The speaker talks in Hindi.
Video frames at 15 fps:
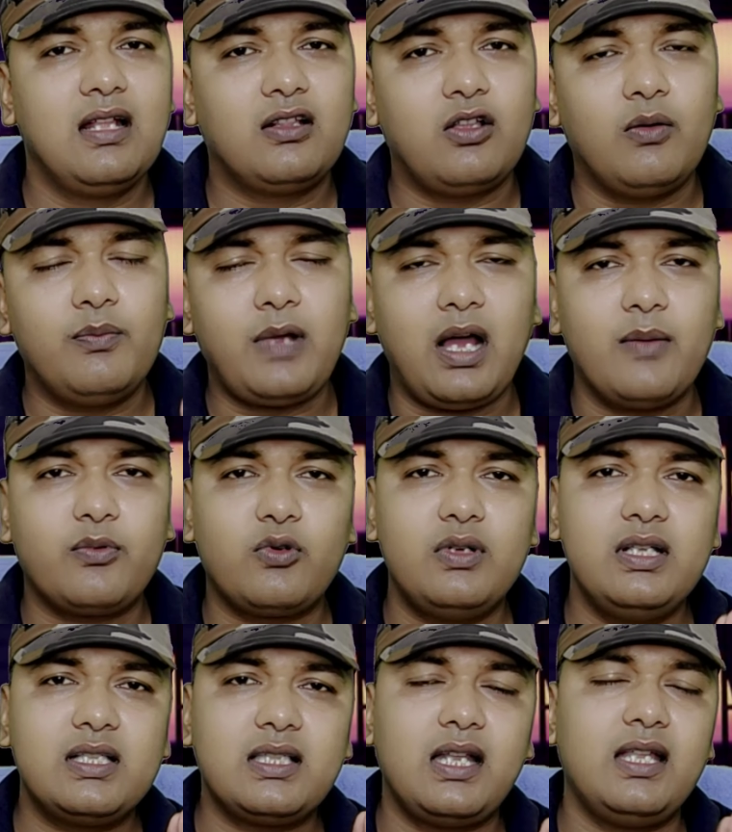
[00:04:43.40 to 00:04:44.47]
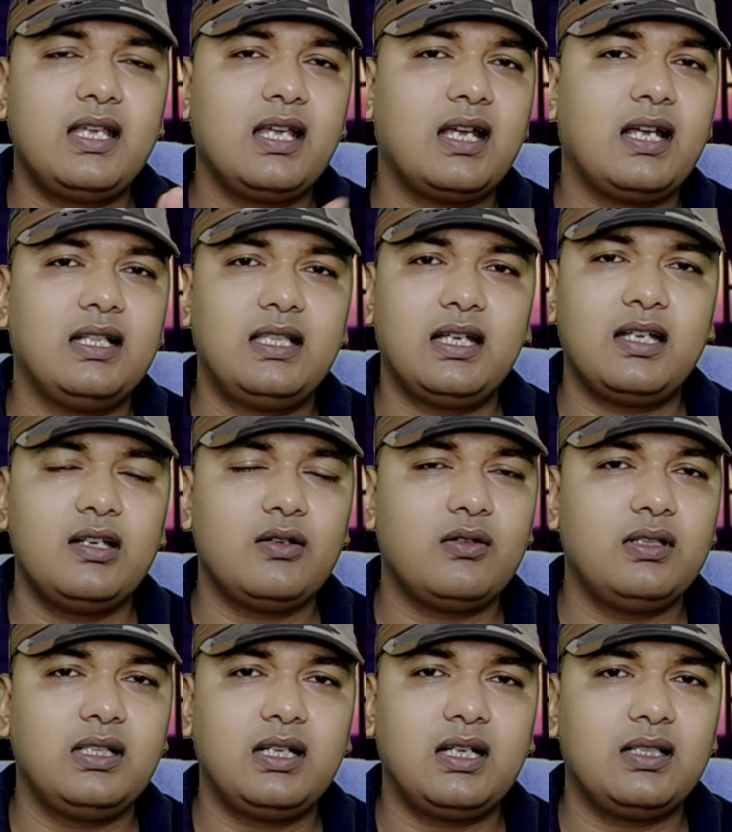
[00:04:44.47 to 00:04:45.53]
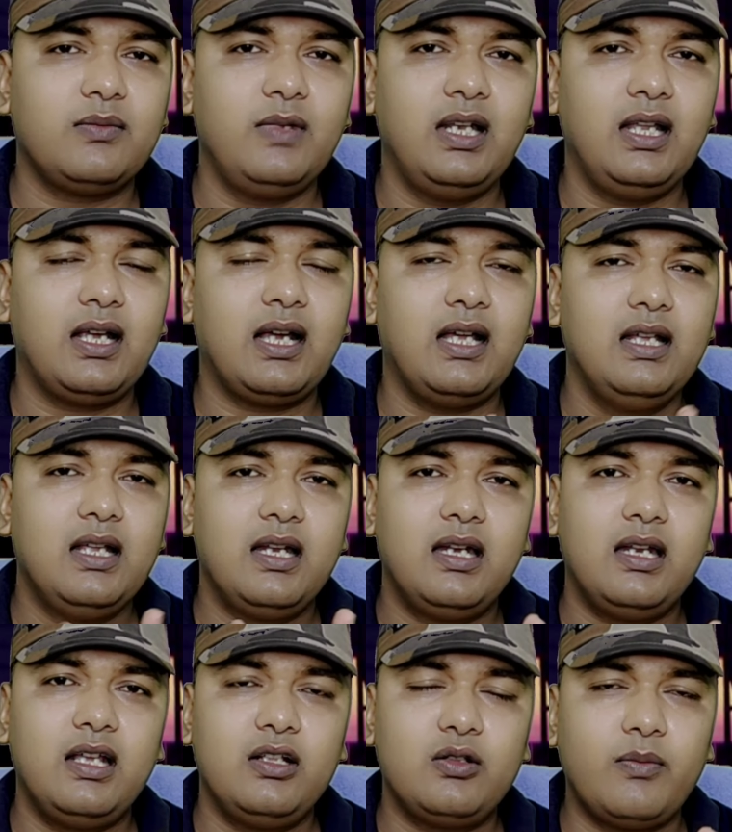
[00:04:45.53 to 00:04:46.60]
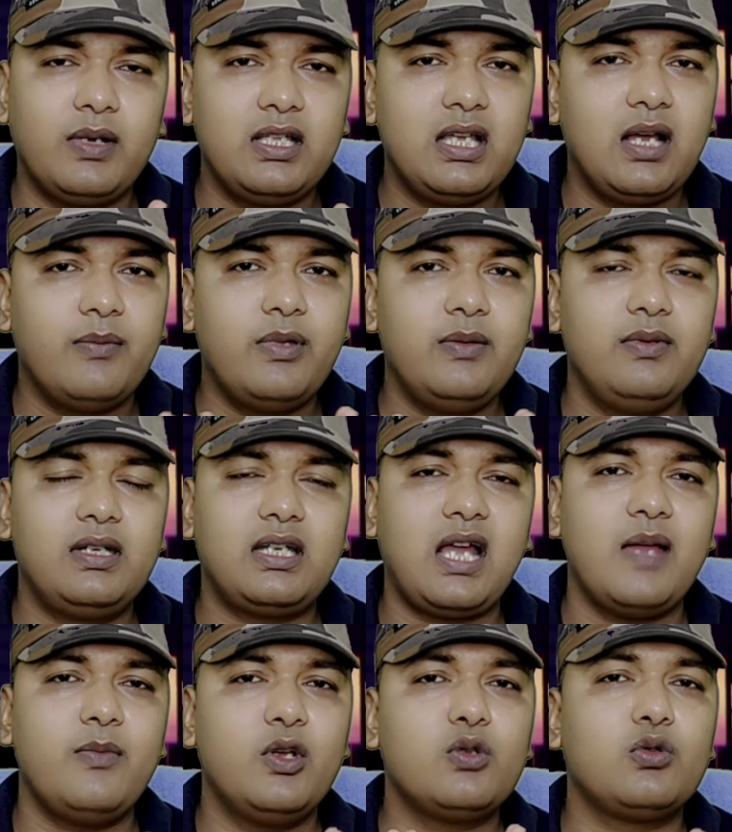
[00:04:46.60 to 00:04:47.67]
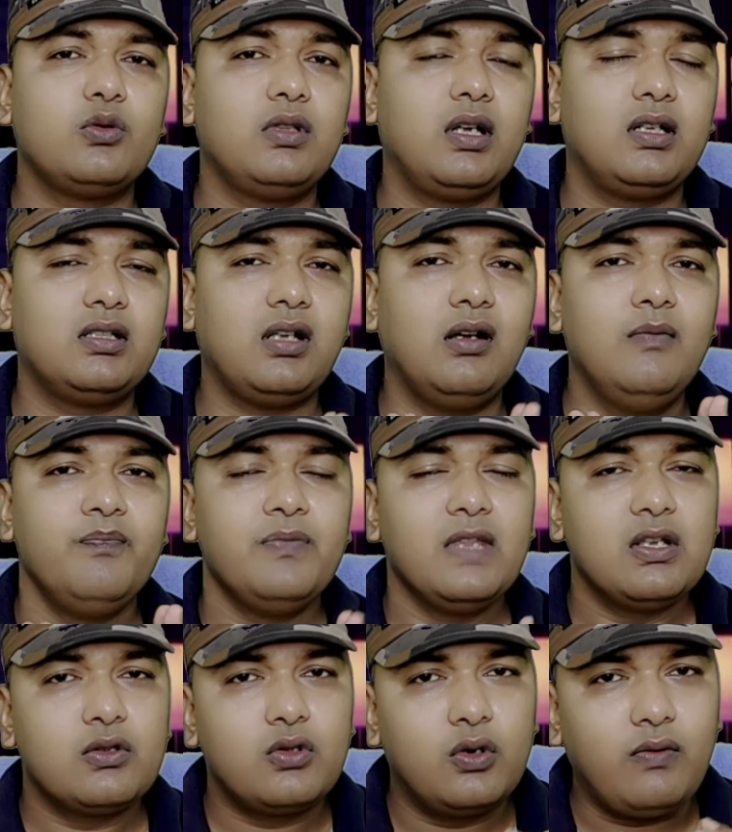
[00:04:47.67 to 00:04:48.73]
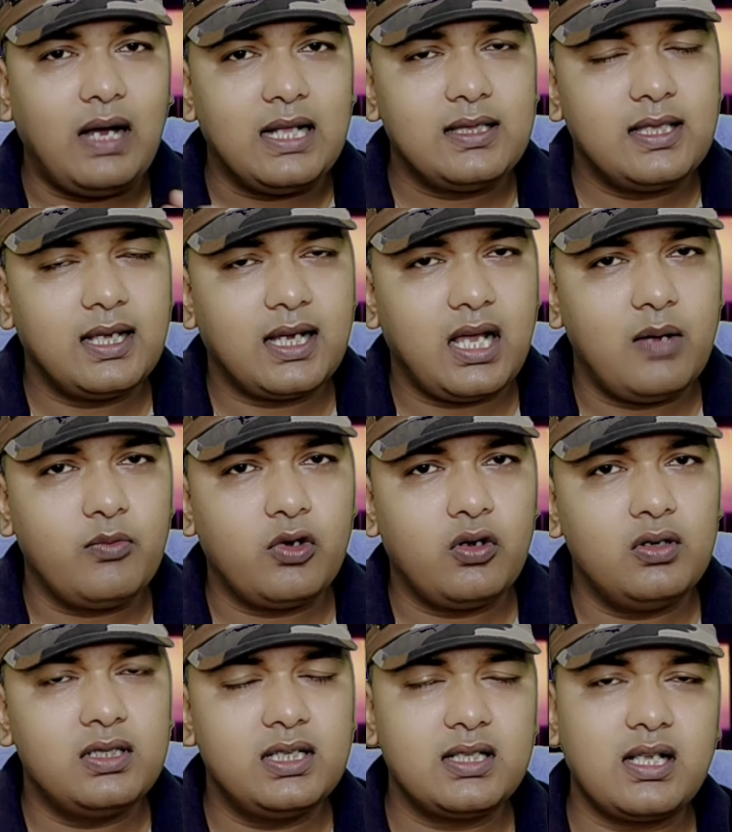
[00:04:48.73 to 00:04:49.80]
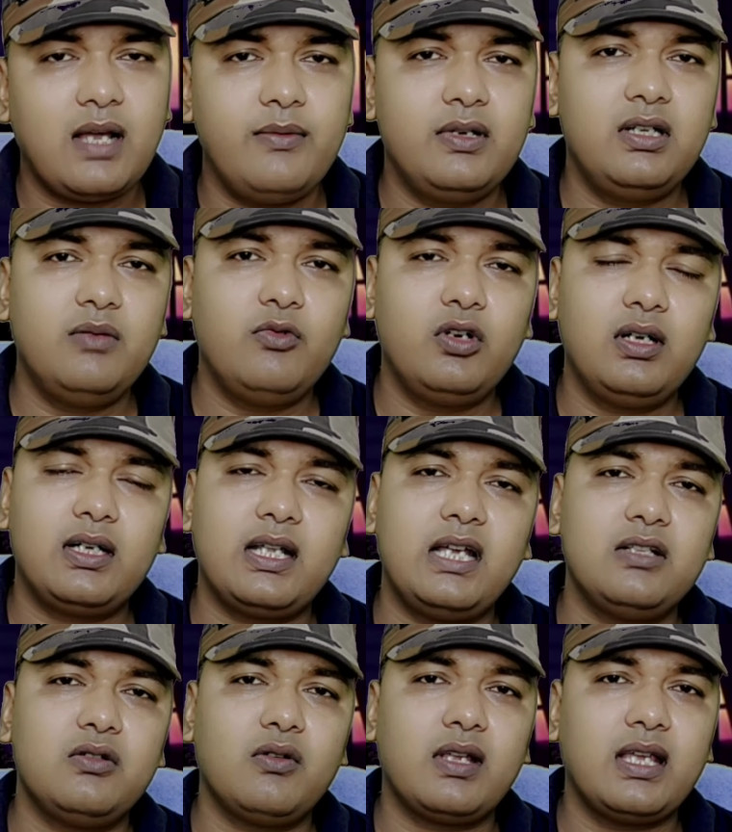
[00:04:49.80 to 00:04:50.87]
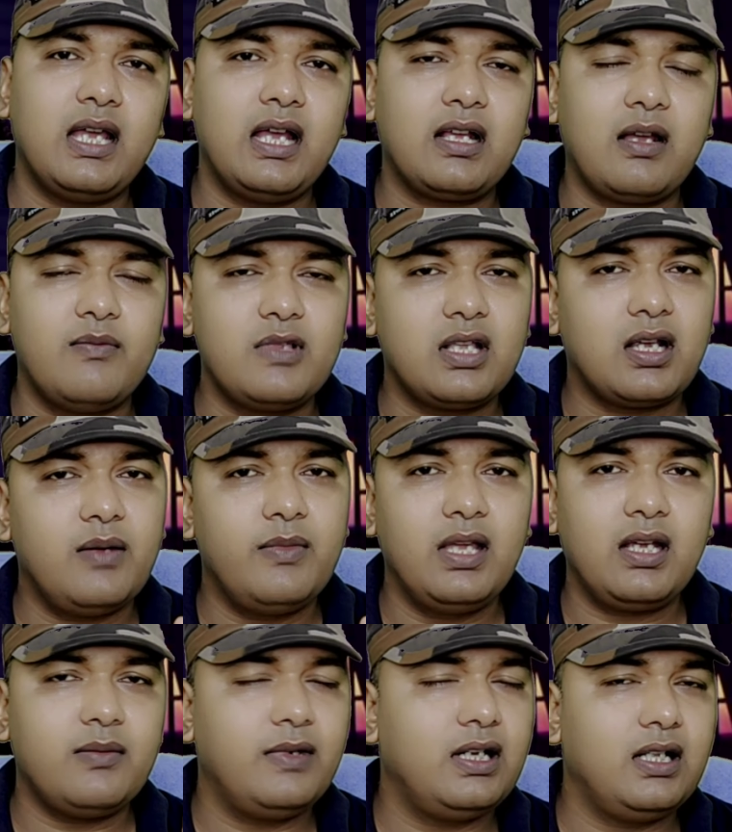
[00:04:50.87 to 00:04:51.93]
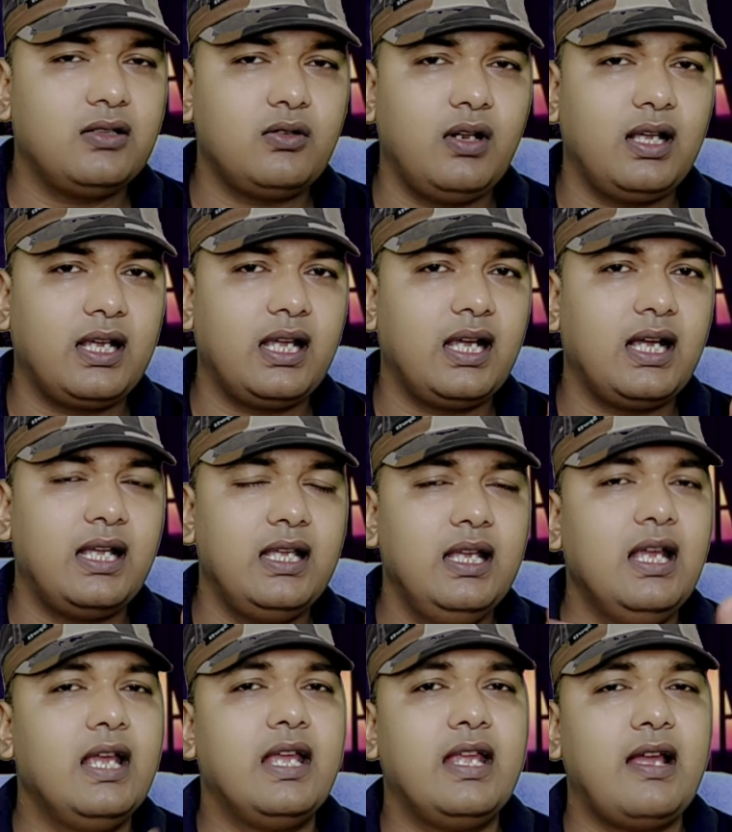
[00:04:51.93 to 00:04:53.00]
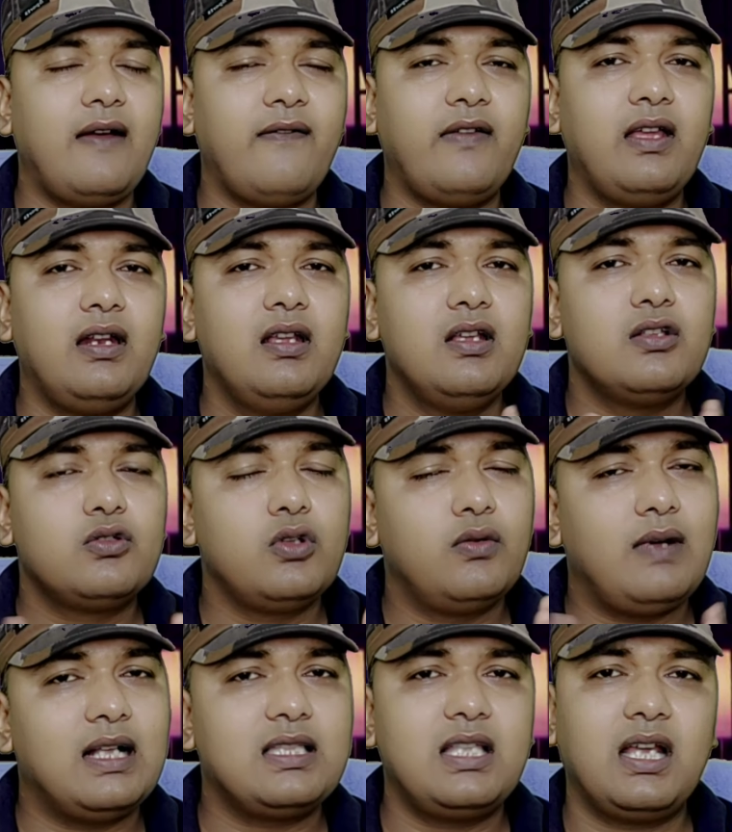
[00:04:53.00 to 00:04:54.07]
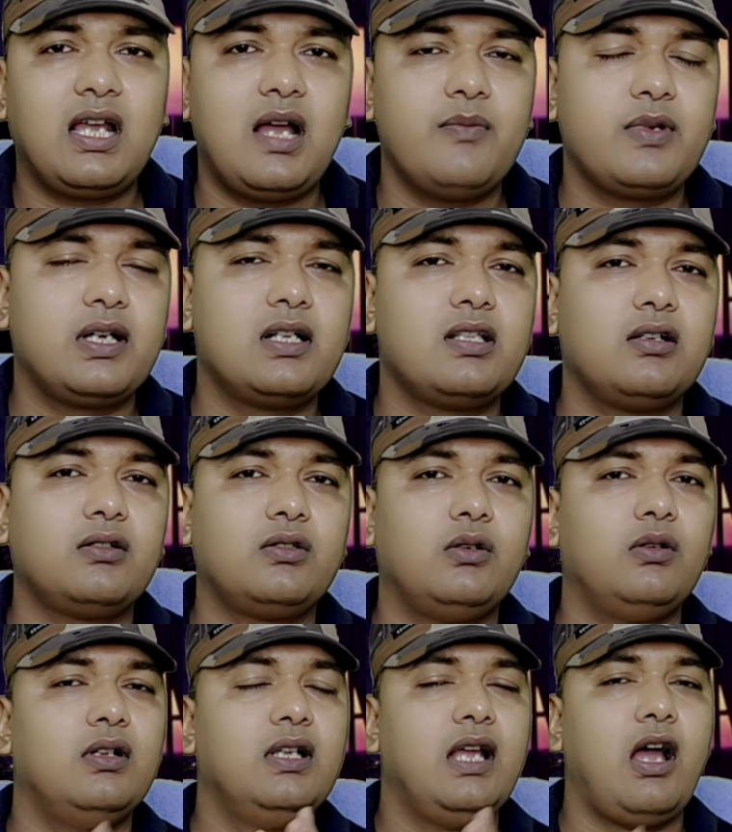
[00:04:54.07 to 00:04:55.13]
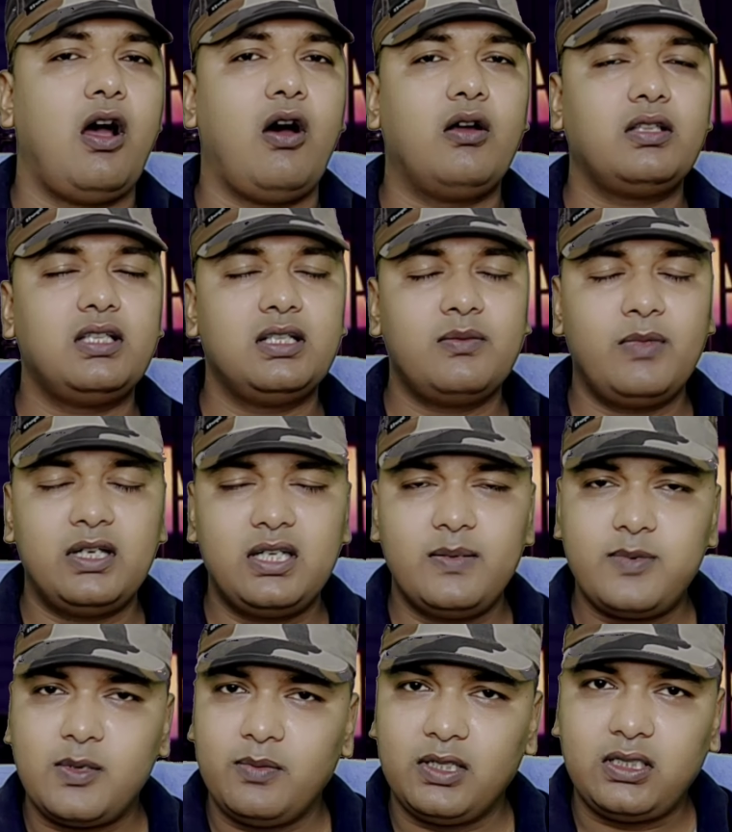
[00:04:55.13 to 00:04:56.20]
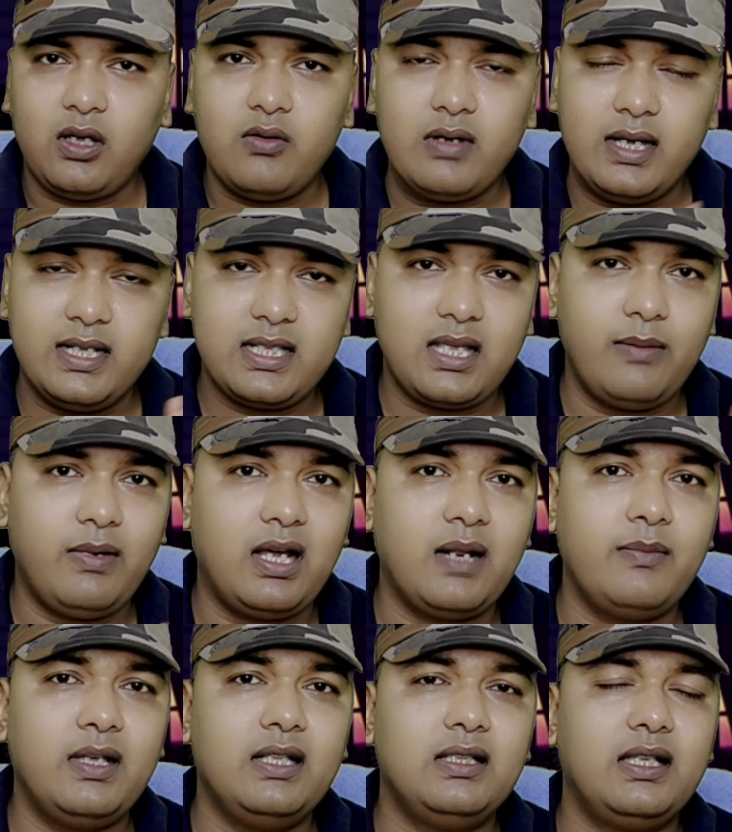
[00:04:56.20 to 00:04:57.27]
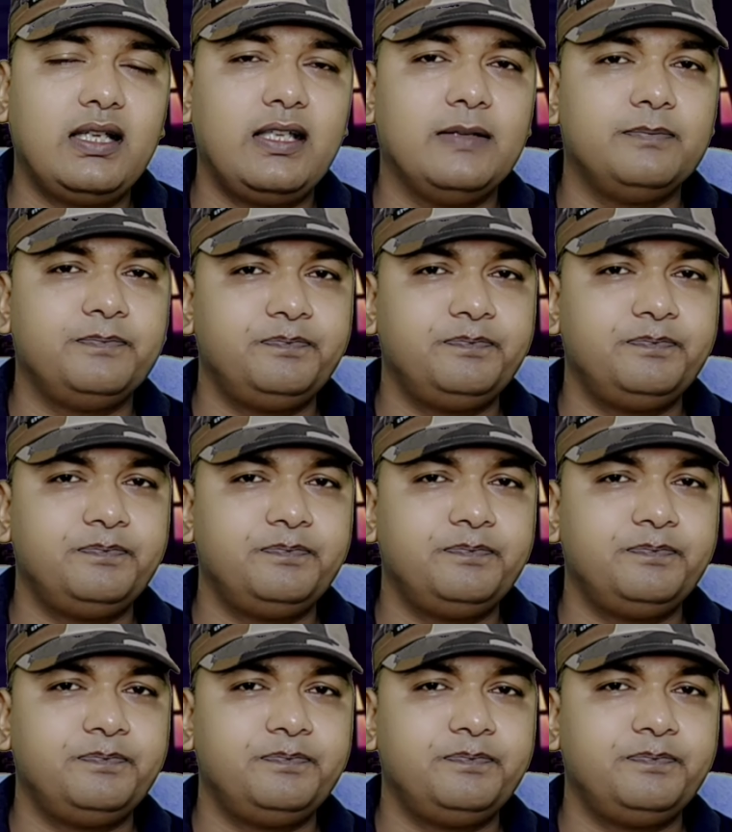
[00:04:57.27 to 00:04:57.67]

तो आपको इस तरीके का देखने को दिक्कत मिलेगा नहीं तो भैया अभी भी टाइम है सुधर जाओ शुरुआत से काम करो जिसका भी डिमोनेटाइज हो गया कम से कम एक महीना तो लगेगा ही या फिर शुरुआत से काम कर सकते हो और चीज़ मैं टिप्स बताऊंगा इसके बारे में देखिए